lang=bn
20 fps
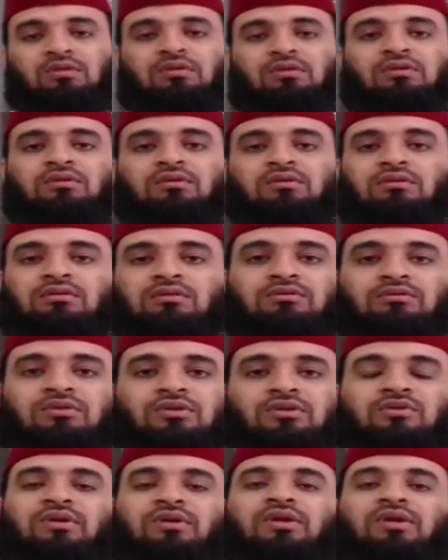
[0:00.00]
তো এই জন্য
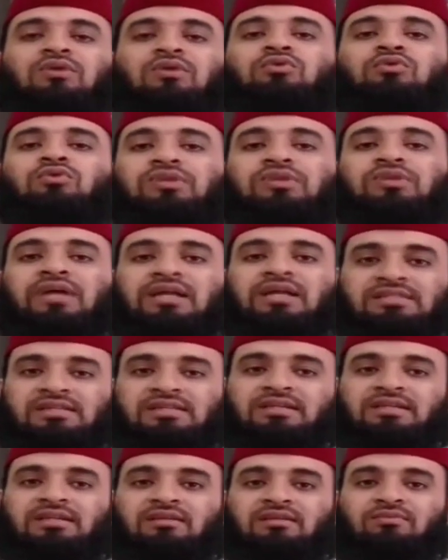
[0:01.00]
কেউ দুধ খাচ্ছেন
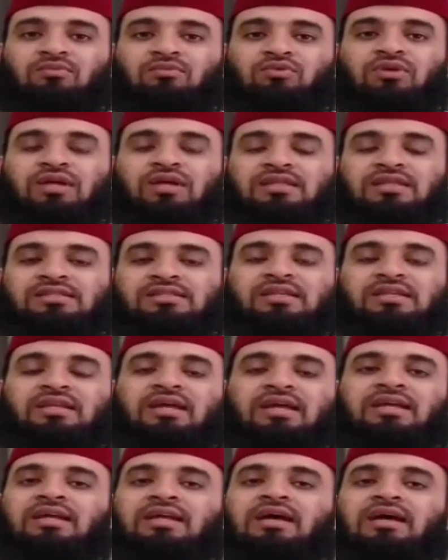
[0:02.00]
মধু খাচ্ছেন এটা
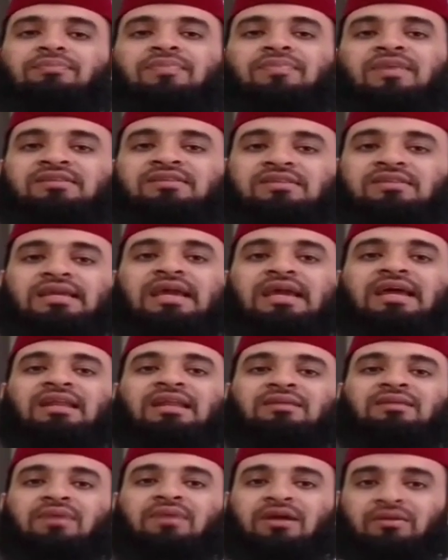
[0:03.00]
আপনার জ্ঞান
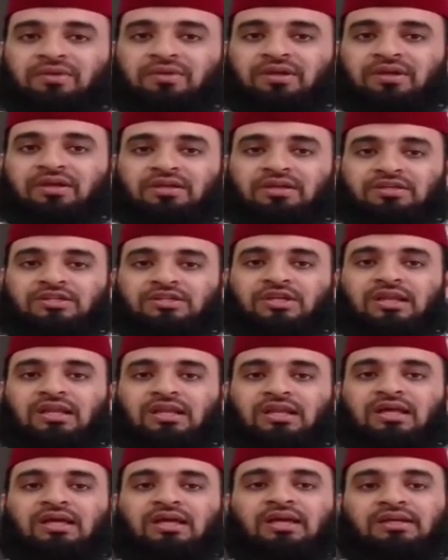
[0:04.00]
বাড়বে ইনশাআল্লাহ
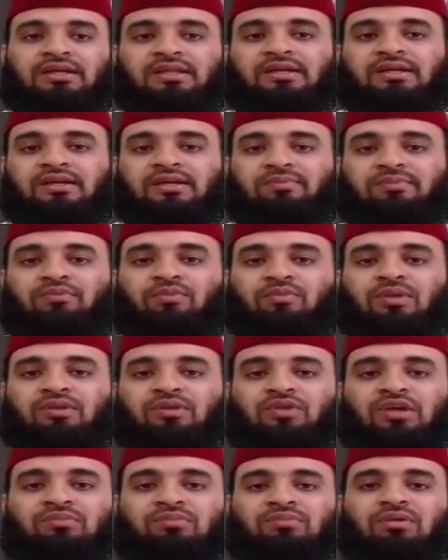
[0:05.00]
এটার একটা প্রমাণ তো
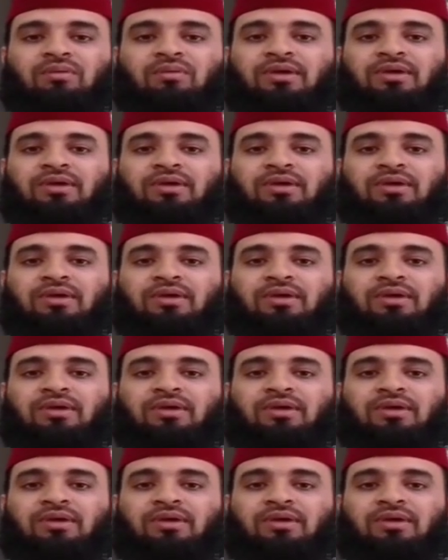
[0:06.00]
এভাবে